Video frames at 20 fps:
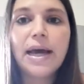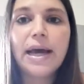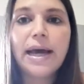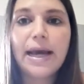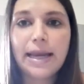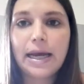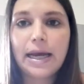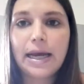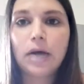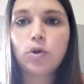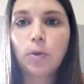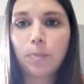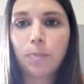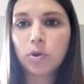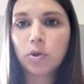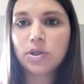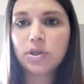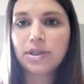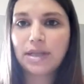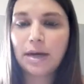è nato
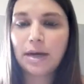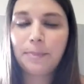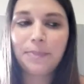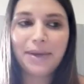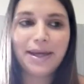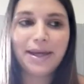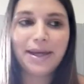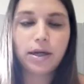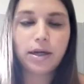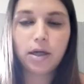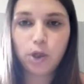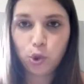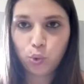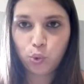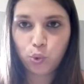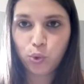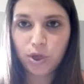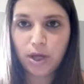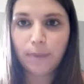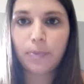apposta per le
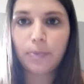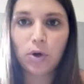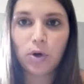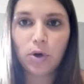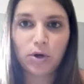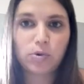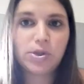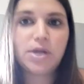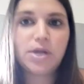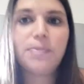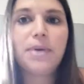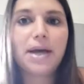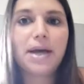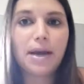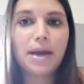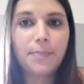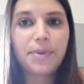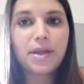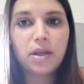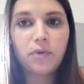unghie, però ecco, se mi
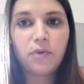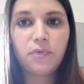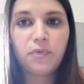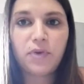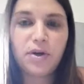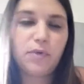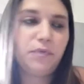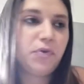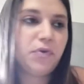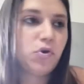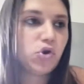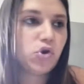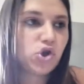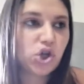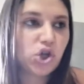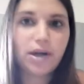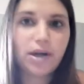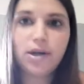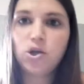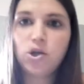capita di fare un video
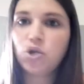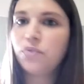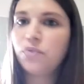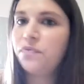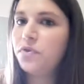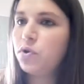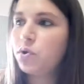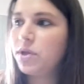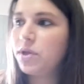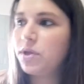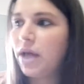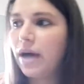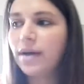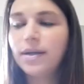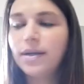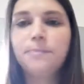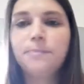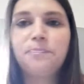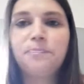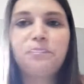challenge, un video
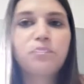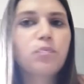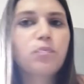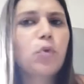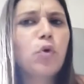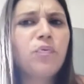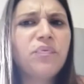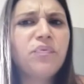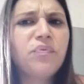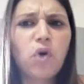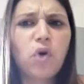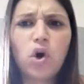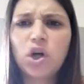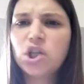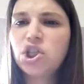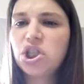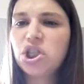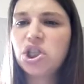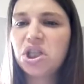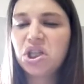tag, un vlog,
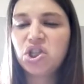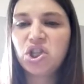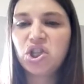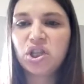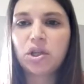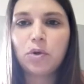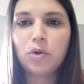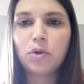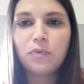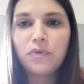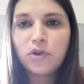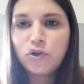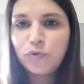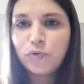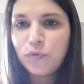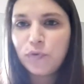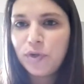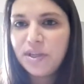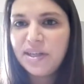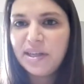eccetera, eccetera, lo faccio
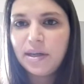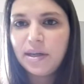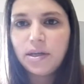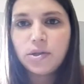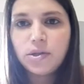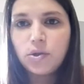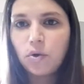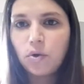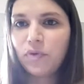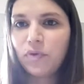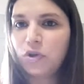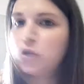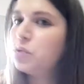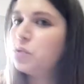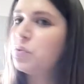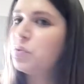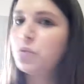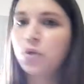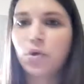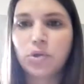volentieri, se no faccio
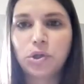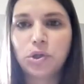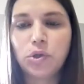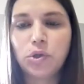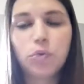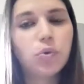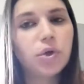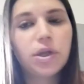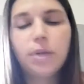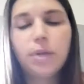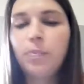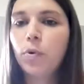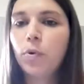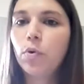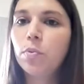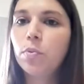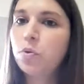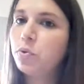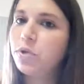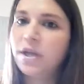tutte cose di unghie, tipo
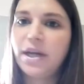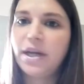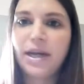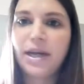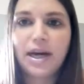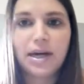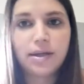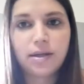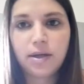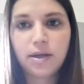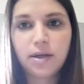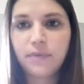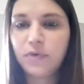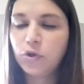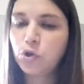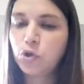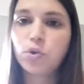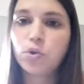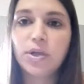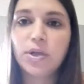come tutte le l'arte che
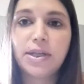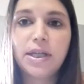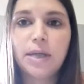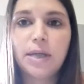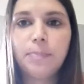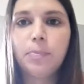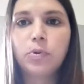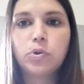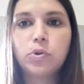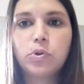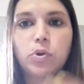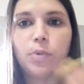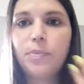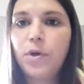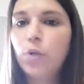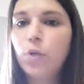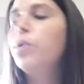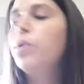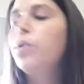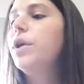faccio sulle tip, sulle
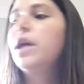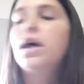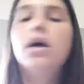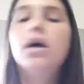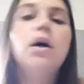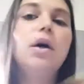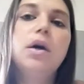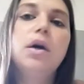mie unghie,